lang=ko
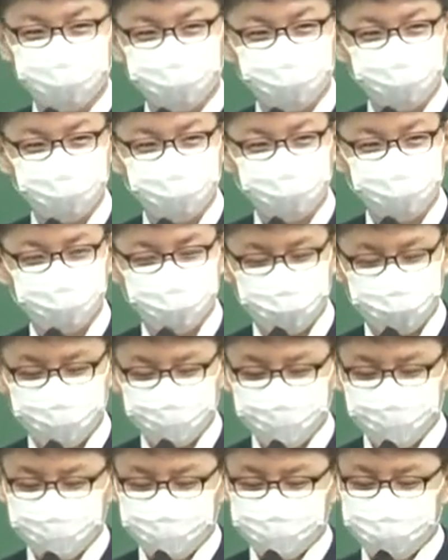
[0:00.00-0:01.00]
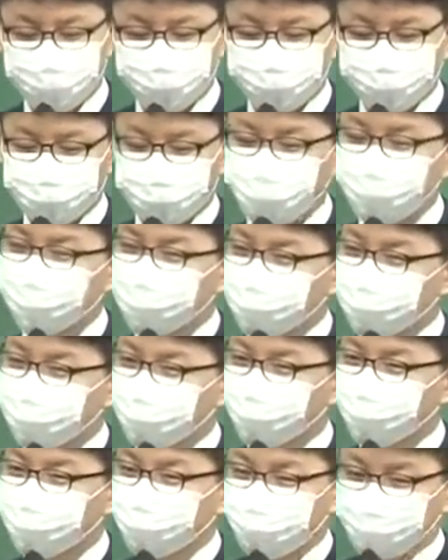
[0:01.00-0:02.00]
게 아니라 상호
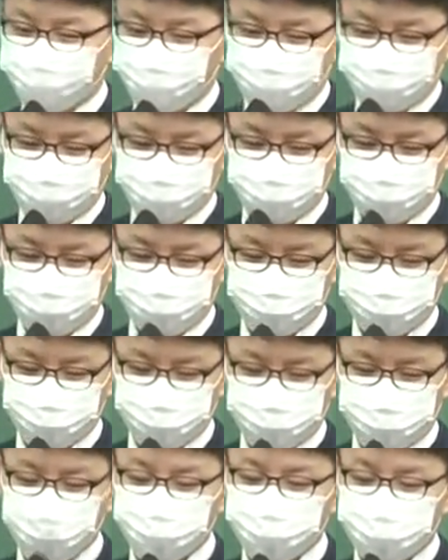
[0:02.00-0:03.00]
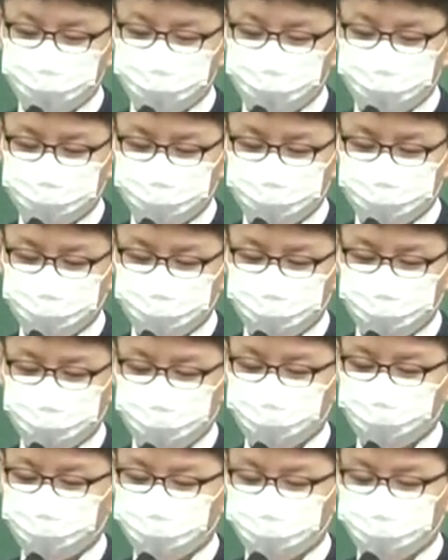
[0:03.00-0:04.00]
타협해서 합의하는 거,
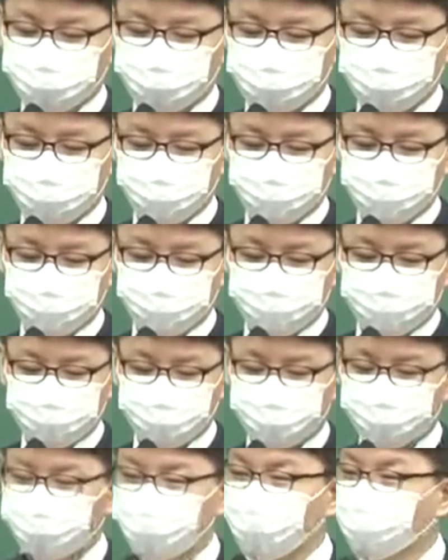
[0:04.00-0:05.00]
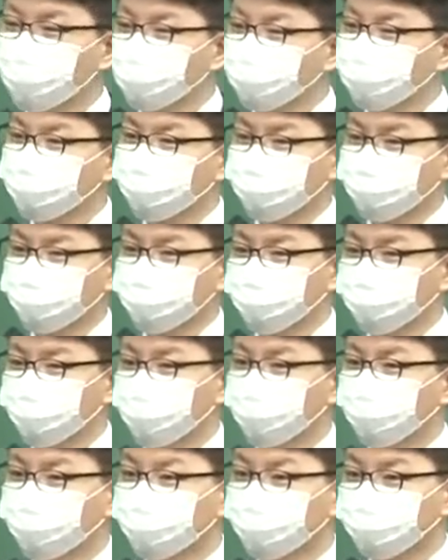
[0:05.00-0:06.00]
서로 대화해보는 거죠.
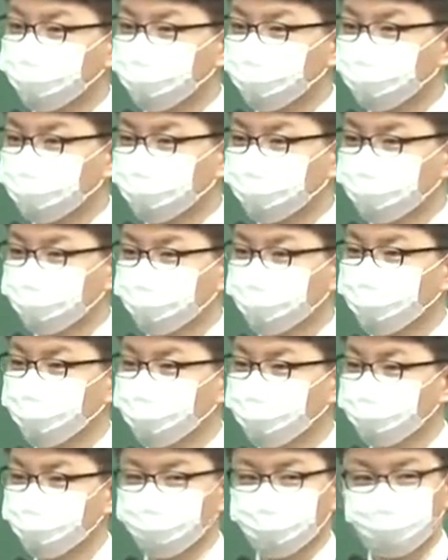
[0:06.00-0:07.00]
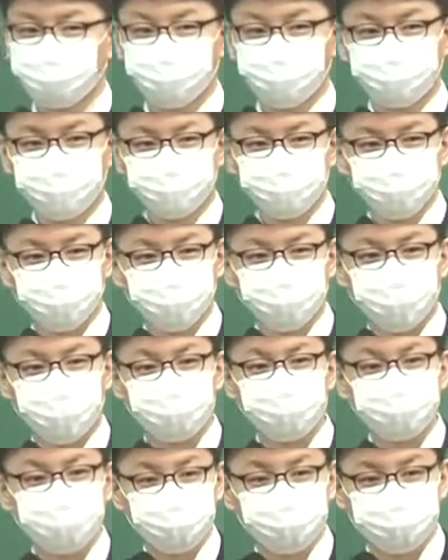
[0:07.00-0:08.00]
말 그대로 논리적으로 서로
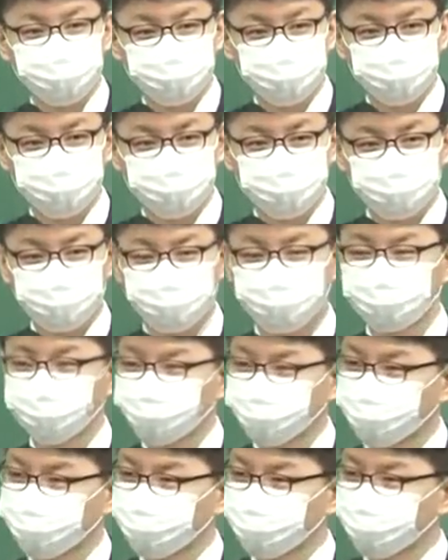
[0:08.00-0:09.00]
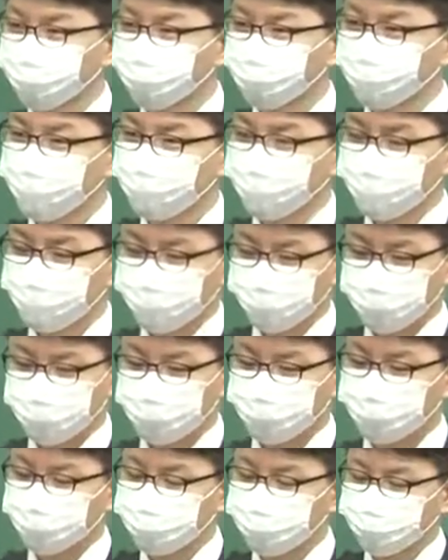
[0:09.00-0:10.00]
맞는지 아닌지. 그걸 통해서
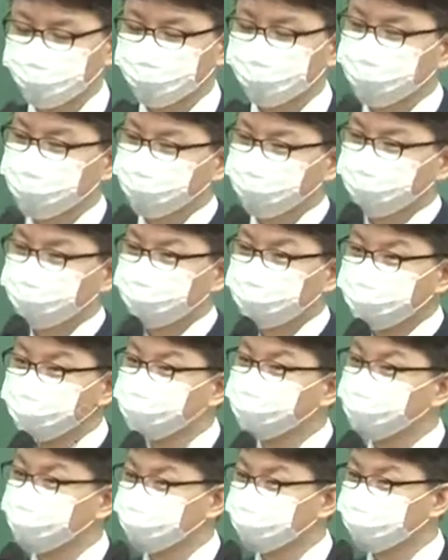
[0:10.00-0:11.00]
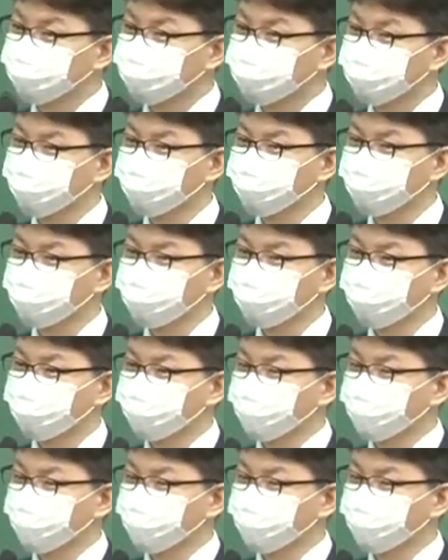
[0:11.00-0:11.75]
행정을 연구하자. 뭐 이런 식이에요. 근데 뭐 이게